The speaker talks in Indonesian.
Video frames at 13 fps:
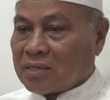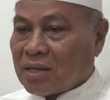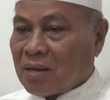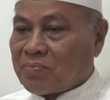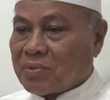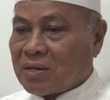
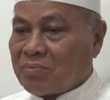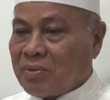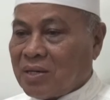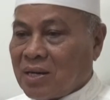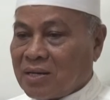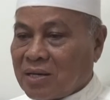tetap
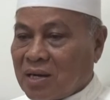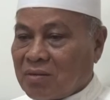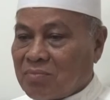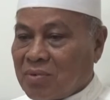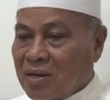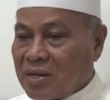terbina
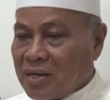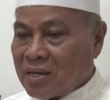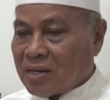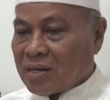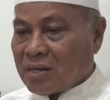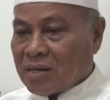dengan
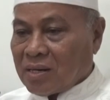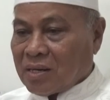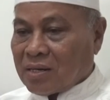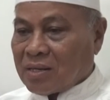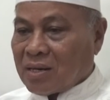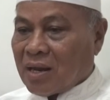baik
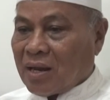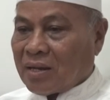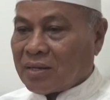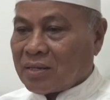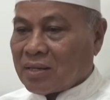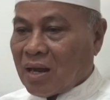
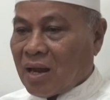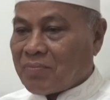dan